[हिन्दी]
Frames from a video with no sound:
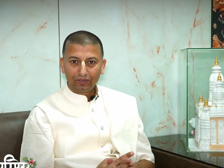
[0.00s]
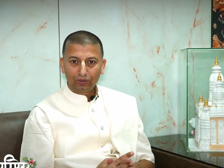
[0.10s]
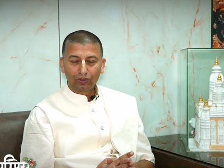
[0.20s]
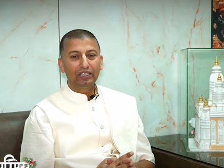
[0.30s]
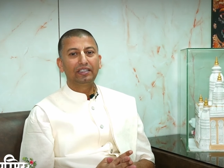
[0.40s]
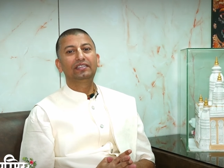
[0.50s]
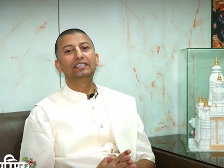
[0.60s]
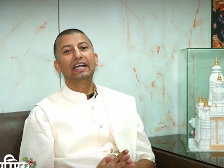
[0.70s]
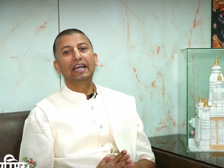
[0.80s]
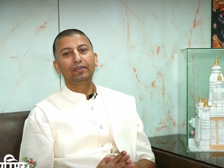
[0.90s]
तो
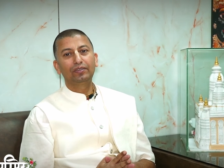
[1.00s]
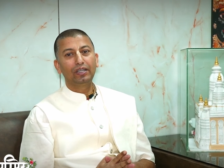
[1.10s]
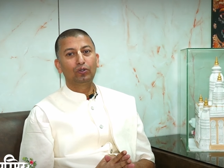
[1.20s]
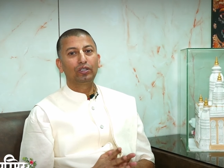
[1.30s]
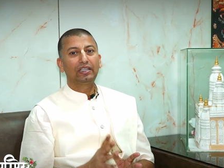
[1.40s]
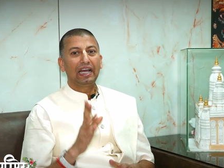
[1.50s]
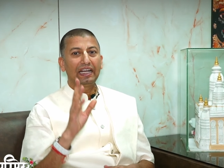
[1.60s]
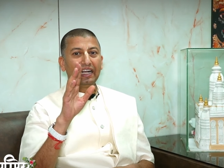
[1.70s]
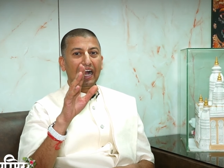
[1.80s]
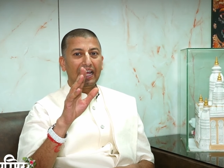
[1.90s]
जर्सी गाय एक होता
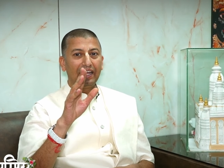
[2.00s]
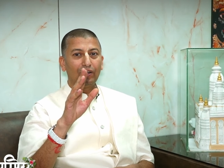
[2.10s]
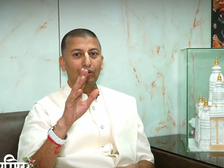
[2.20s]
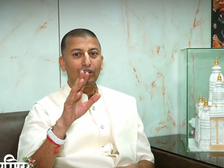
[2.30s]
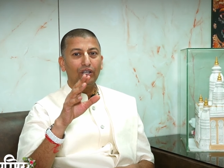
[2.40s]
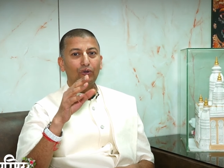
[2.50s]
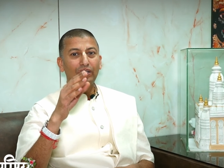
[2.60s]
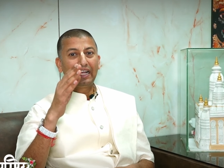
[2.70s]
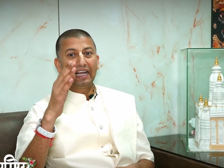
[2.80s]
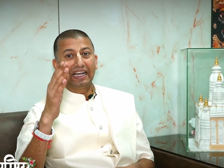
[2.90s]
है गाय और एक
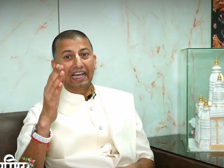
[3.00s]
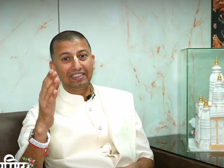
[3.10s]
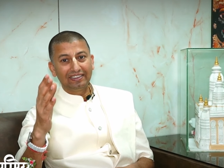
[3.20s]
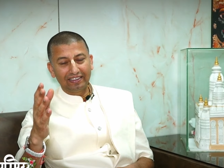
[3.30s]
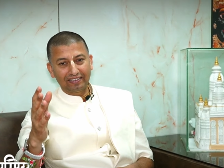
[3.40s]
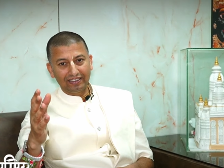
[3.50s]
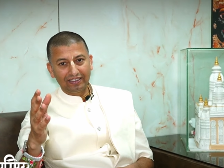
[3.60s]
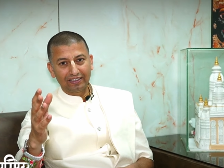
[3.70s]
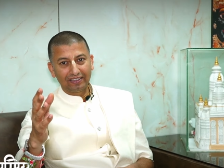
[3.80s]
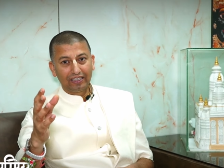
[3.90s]
होता है गाय जैसी
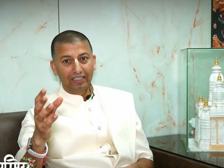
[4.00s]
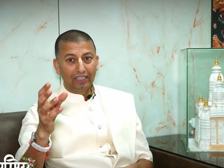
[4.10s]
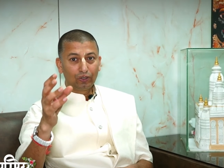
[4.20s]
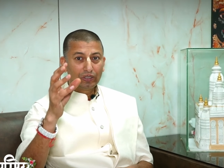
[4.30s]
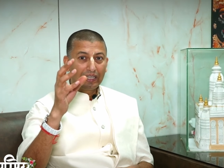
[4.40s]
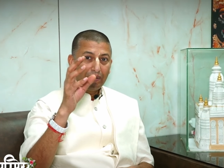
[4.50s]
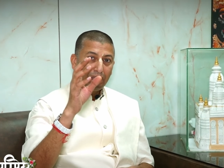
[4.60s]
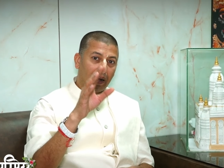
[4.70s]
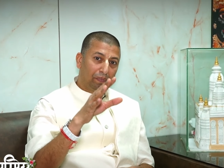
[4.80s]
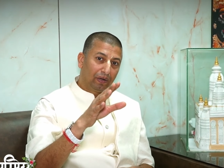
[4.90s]
एक होता है
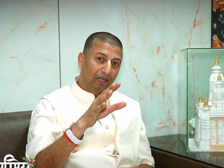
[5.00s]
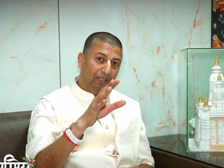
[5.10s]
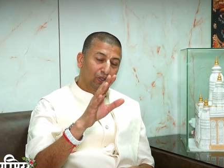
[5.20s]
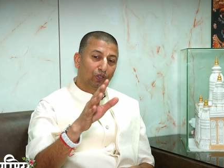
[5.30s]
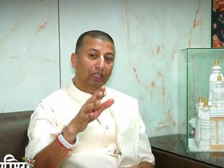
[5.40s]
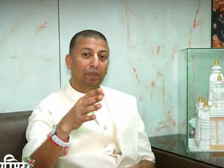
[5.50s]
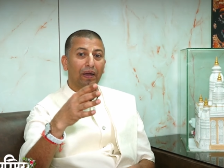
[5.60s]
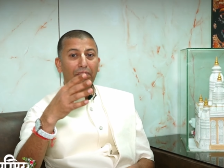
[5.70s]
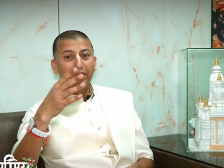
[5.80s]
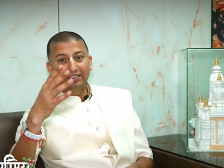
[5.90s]
ब्राह्मण एक होता है
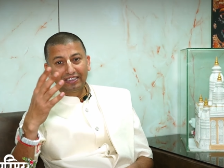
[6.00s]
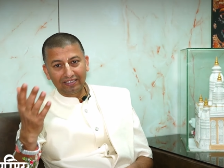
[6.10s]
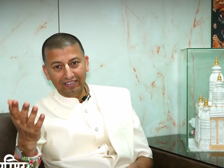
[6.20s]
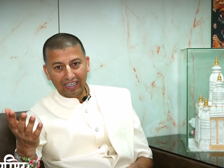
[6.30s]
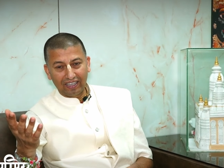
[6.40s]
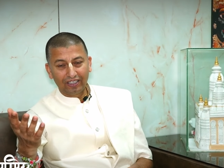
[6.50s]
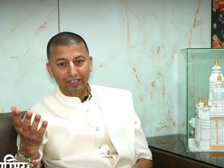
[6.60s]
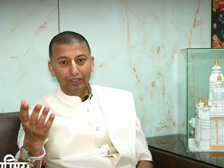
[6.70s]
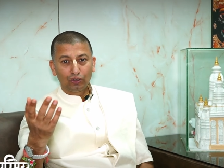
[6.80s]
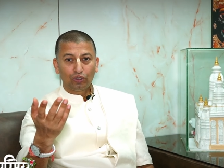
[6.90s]
ब्राह्मण जैसा
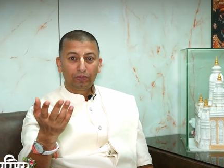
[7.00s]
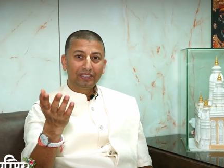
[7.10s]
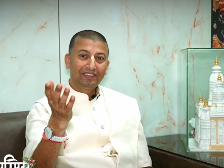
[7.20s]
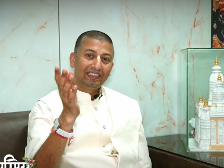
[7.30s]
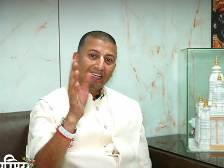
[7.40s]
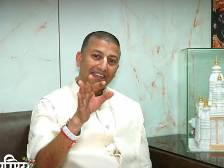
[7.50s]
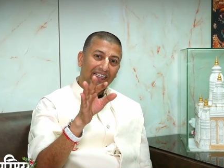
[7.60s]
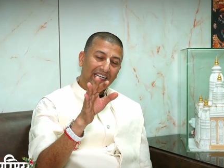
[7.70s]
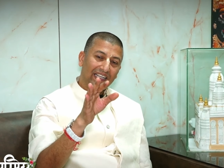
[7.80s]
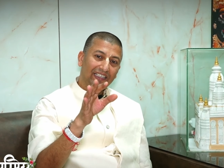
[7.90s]
तो हमें
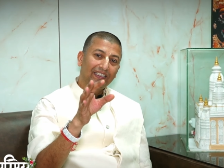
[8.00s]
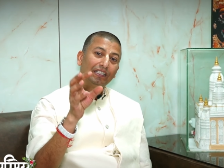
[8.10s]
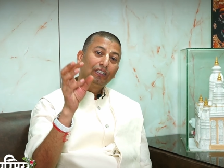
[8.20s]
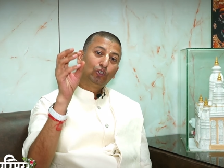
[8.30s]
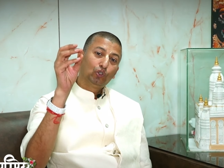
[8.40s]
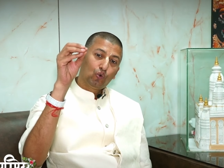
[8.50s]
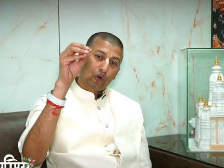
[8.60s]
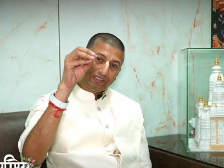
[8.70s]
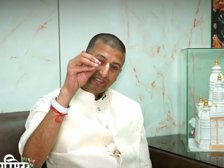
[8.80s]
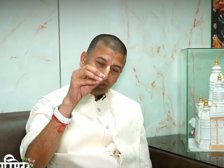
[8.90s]
जैसा नहीं जो
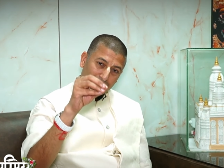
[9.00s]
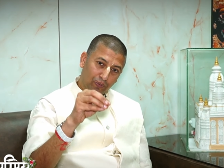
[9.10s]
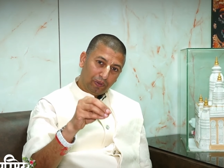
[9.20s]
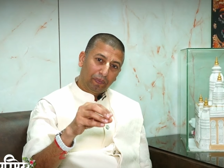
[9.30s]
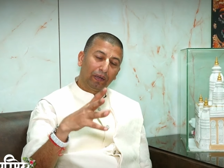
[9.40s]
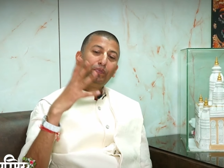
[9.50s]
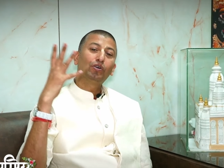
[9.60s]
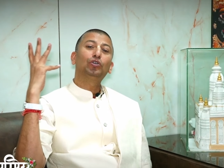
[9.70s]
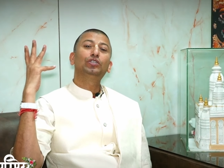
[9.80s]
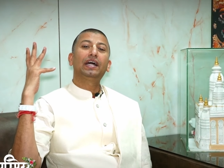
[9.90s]
वास्तव में
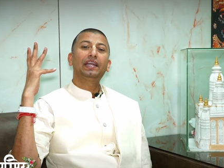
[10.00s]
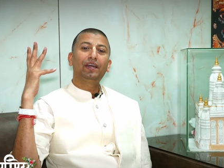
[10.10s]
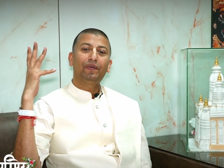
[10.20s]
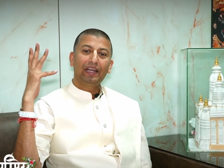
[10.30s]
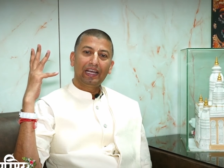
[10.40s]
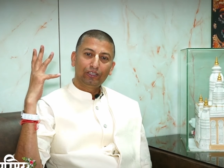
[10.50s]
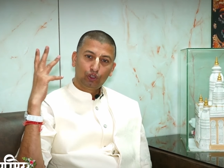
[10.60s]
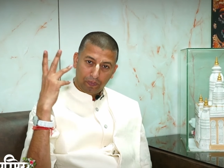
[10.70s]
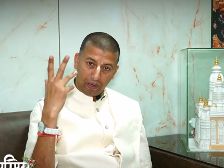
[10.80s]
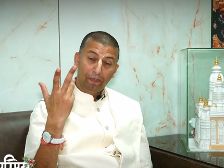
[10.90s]
ब्रह्म को जानने वाला है
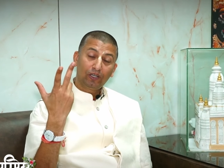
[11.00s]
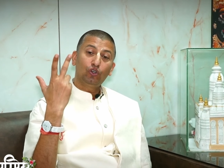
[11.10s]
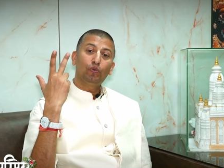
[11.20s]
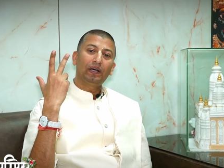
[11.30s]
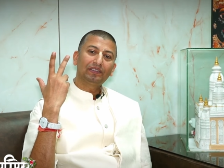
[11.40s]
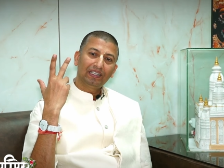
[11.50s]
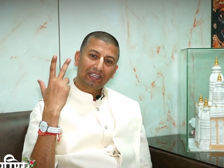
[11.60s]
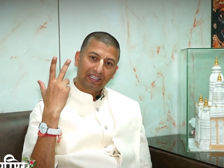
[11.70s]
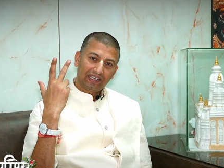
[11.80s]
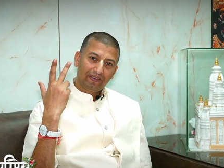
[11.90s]
जो ब्रह्म की
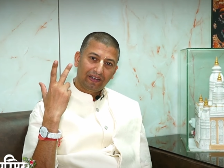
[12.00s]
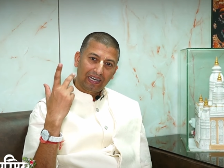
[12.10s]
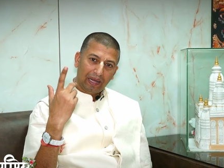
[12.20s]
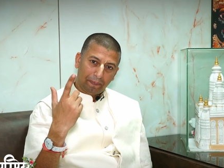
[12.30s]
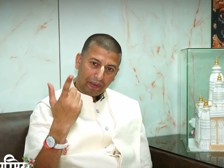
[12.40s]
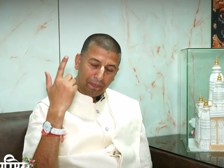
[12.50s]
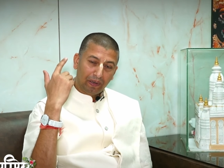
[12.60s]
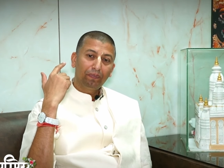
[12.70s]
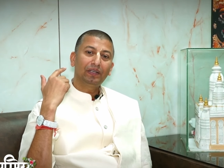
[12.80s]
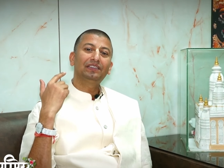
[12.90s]
उपासना करने वाला है
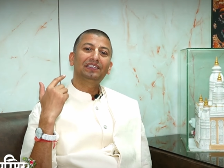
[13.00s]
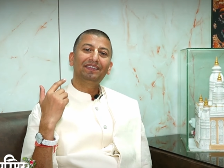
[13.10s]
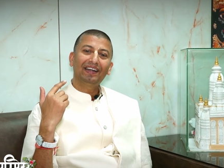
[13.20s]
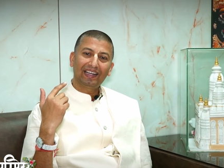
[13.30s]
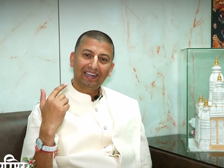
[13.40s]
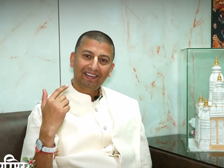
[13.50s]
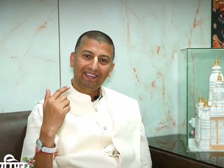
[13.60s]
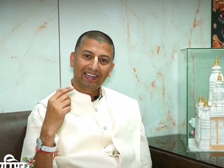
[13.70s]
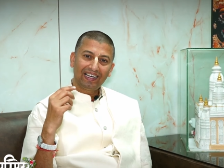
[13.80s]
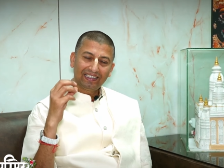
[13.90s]
परब्रह्म की सेवा करने
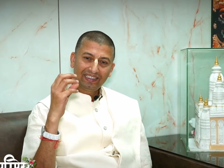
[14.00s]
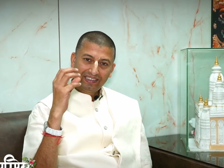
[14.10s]
वाला है